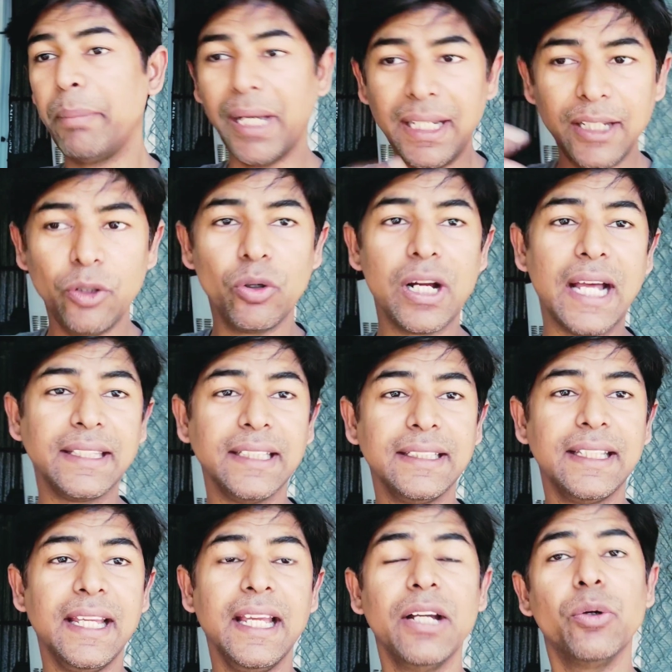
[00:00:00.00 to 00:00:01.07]
पहले लोग आते
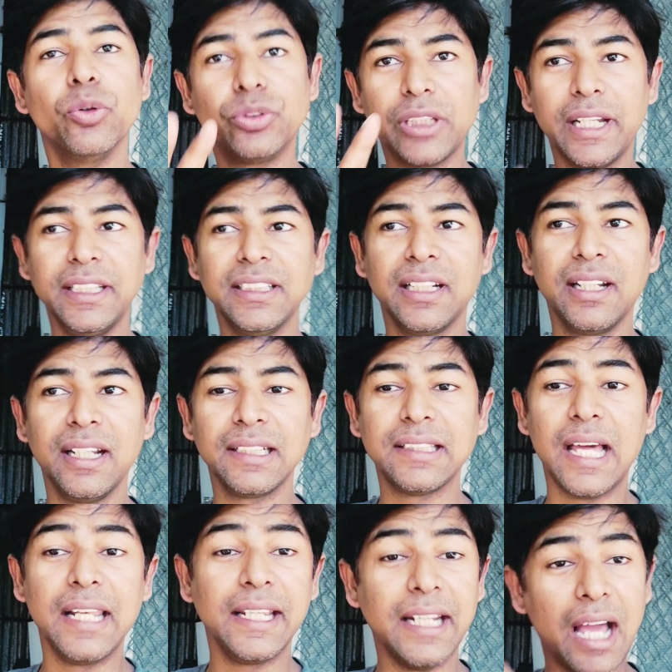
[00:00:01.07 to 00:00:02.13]
थे उसका रीज़न
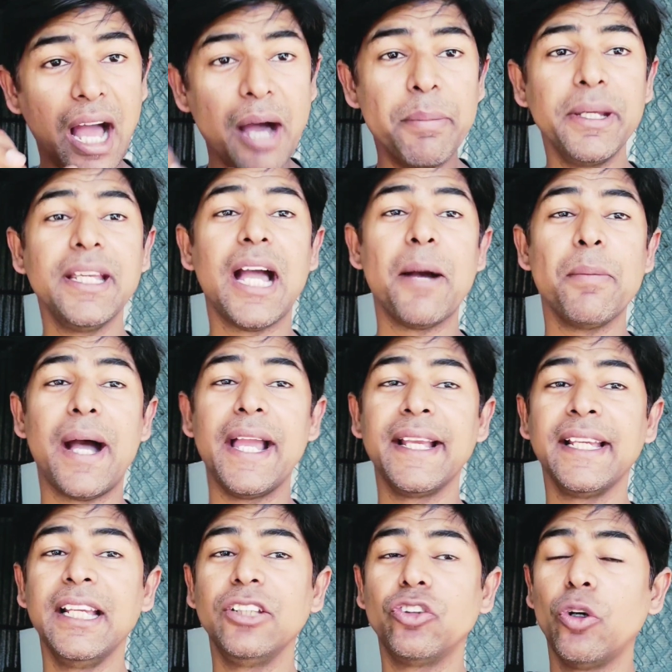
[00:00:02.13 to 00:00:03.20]
अलग था लेकिन अभी आप
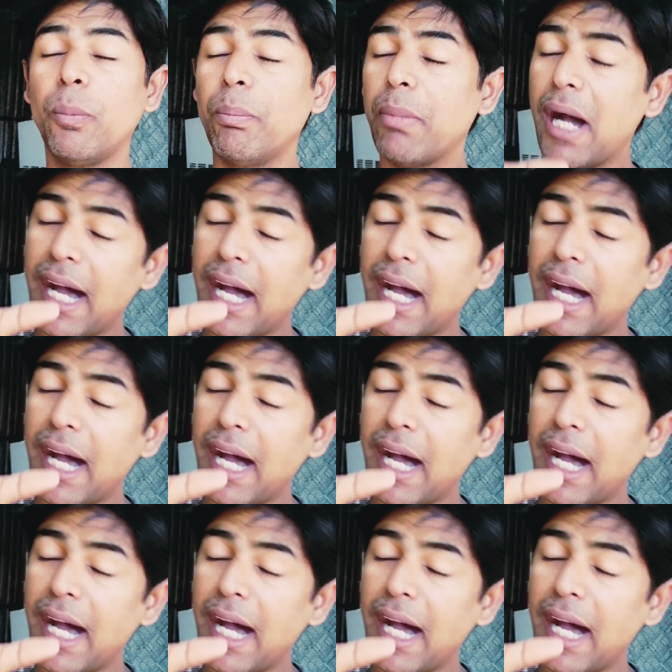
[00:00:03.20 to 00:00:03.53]
आएंगे तो